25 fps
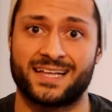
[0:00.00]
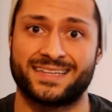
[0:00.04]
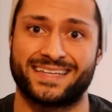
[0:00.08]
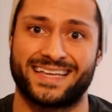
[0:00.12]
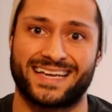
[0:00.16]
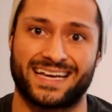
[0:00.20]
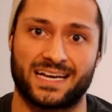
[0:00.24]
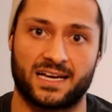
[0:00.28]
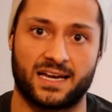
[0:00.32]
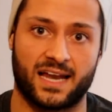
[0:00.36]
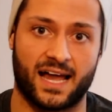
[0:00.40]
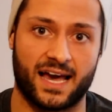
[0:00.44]

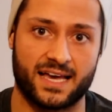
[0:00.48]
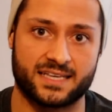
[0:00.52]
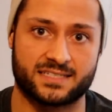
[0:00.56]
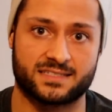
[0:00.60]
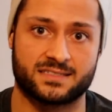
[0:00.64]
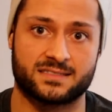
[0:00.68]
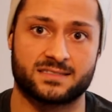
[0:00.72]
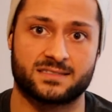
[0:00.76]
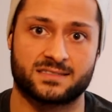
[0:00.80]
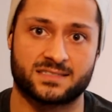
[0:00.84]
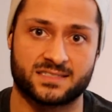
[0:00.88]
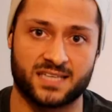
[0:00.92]
den
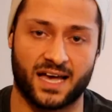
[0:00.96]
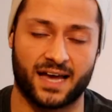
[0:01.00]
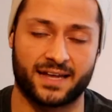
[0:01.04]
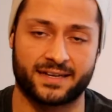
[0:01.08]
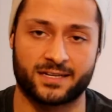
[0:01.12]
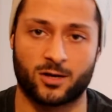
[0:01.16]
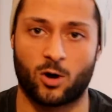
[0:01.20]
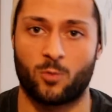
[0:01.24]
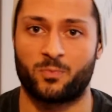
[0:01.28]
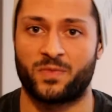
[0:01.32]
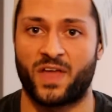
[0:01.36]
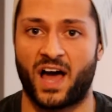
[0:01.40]
gleichen
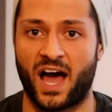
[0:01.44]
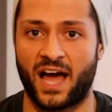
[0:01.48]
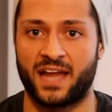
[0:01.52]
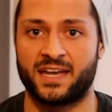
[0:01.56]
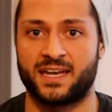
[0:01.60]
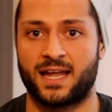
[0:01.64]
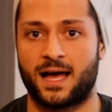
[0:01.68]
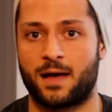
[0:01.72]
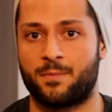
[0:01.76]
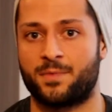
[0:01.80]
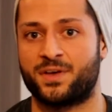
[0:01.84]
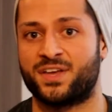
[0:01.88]
Zeitraum der
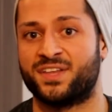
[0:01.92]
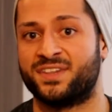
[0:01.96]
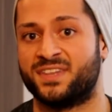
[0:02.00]
Einnahme,